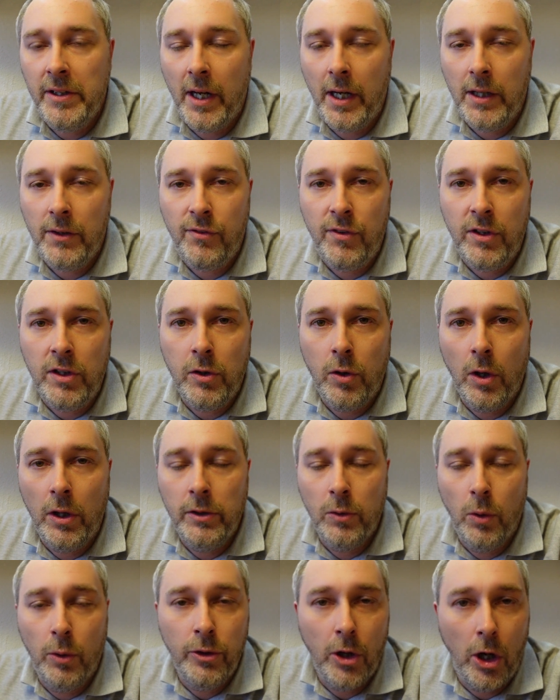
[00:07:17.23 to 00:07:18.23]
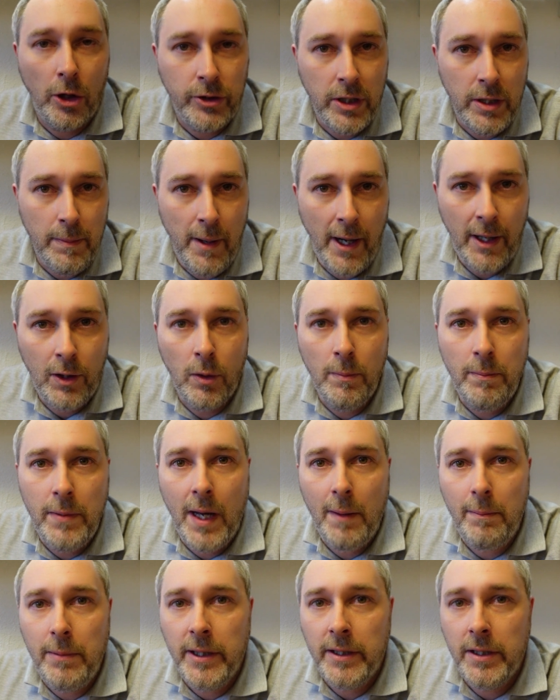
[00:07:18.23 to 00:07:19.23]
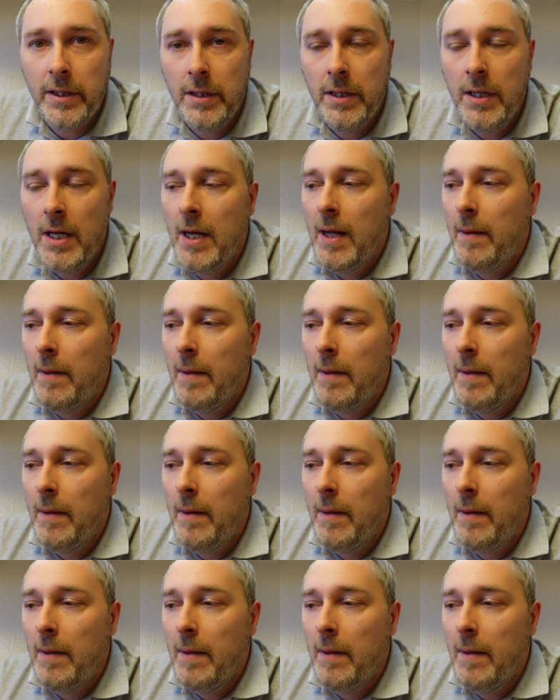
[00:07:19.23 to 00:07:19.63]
einziehen können und auch die Perlenbärblinge,